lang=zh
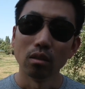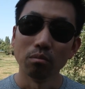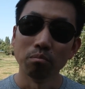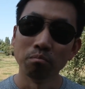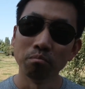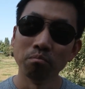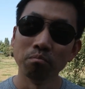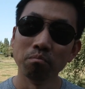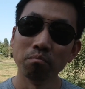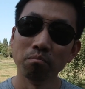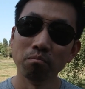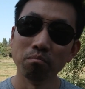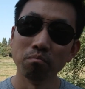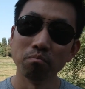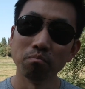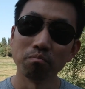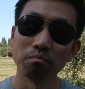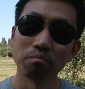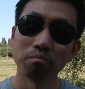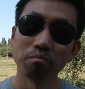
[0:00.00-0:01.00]

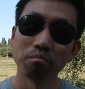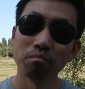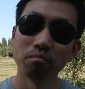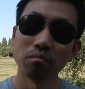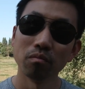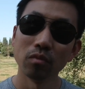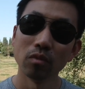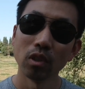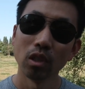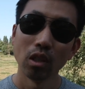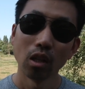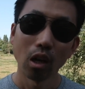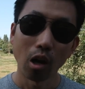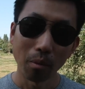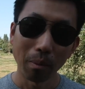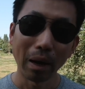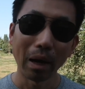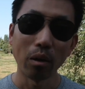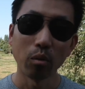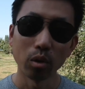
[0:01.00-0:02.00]
嗯，
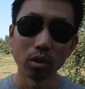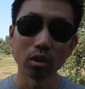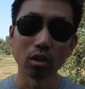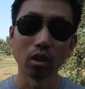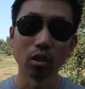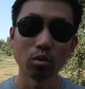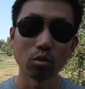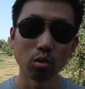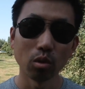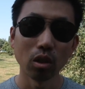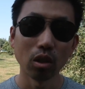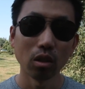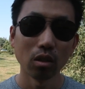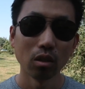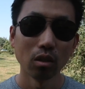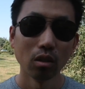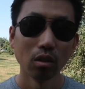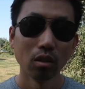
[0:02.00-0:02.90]
好吧，我只能说，